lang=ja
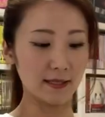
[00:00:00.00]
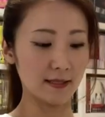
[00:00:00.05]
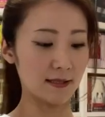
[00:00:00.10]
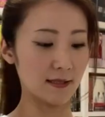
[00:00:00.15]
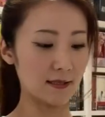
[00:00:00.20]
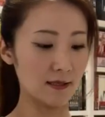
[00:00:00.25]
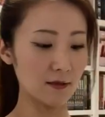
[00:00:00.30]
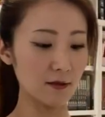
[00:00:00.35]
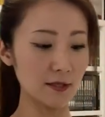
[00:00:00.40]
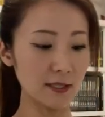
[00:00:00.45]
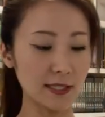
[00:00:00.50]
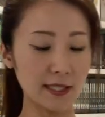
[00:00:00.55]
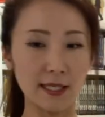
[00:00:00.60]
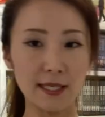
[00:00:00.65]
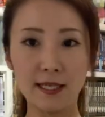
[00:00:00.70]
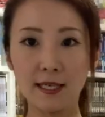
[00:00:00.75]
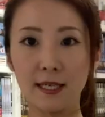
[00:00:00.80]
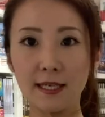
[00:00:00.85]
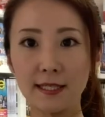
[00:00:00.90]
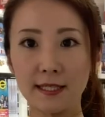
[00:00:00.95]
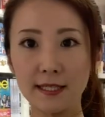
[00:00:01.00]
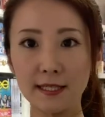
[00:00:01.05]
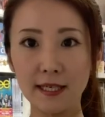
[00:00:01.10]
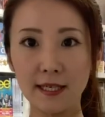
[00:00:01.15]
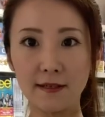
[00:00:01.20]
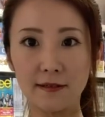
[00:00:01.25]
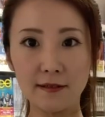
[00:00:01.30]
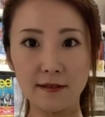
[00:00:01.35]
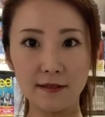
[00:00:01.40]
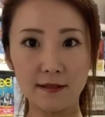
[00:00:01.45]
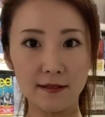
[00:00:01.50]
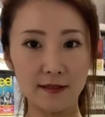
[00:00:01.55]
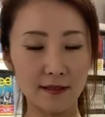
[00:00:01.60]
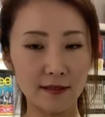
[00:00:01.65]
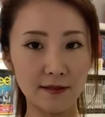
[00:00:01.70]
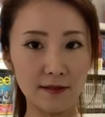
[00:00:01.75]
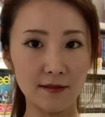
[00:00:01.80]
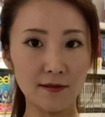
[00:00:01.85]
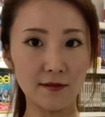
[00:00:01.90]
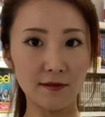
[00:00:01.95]
すっごいしっかりしてる
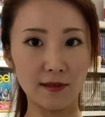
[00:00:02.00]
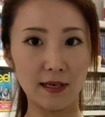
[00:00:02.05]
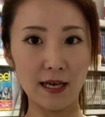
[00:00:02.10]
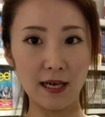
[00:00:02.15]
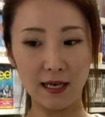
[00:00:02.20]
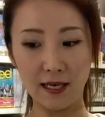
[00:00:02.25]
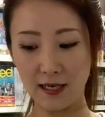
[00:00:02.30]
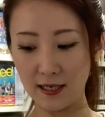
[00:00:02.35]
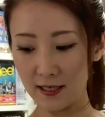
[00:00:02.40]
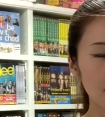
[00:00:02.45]
布が